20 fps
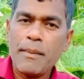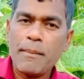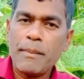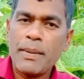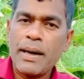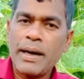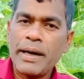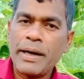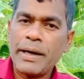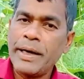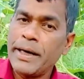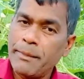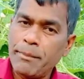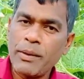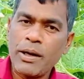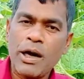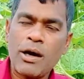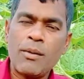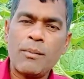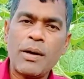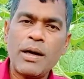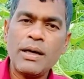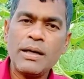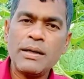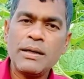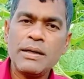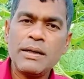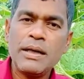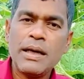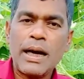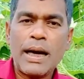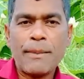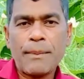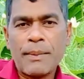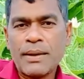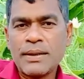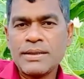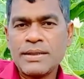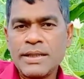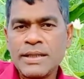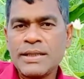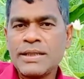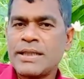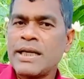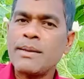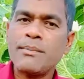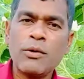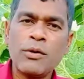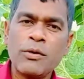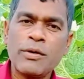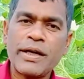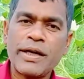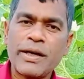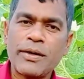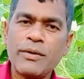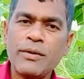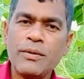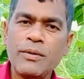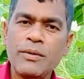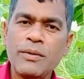বা রেড ব্রাহমা আপনারা যে যেটাই বলুন না কেন